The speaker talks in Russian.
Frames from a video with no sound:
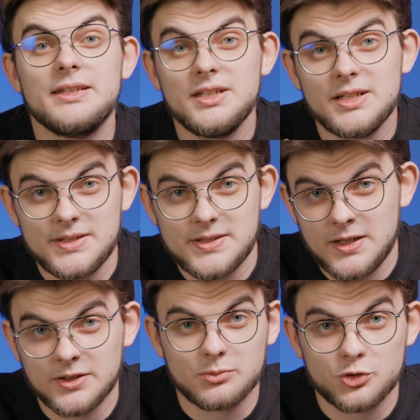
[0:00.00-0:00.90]

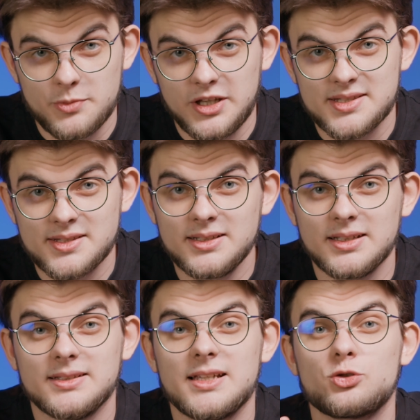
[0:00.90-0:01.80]
Нерезидентам
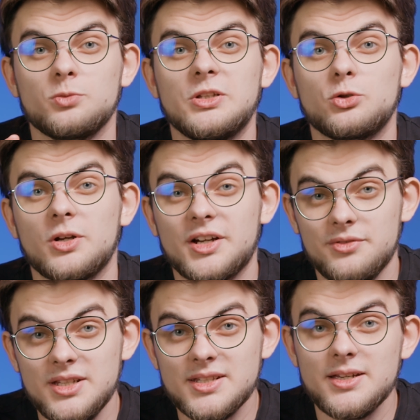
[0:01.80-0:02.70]
Узбекистана доступны только
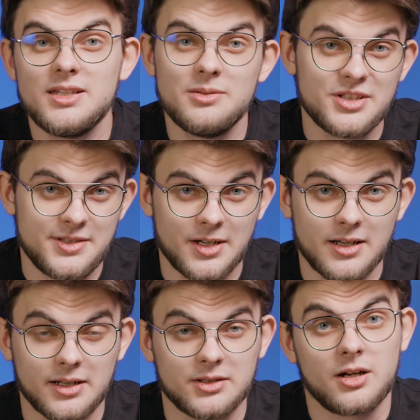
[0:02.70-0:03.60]
виза и
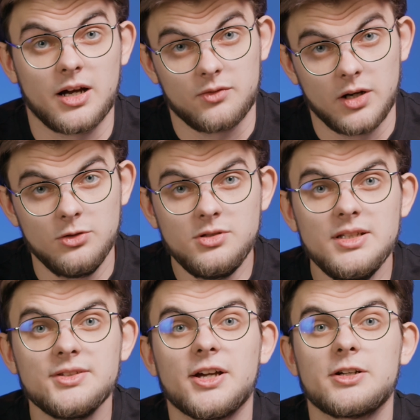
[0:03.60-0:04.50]
MasterCard, как
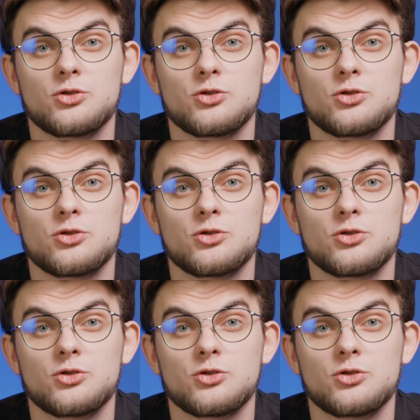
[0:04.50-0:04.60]
валютные, так и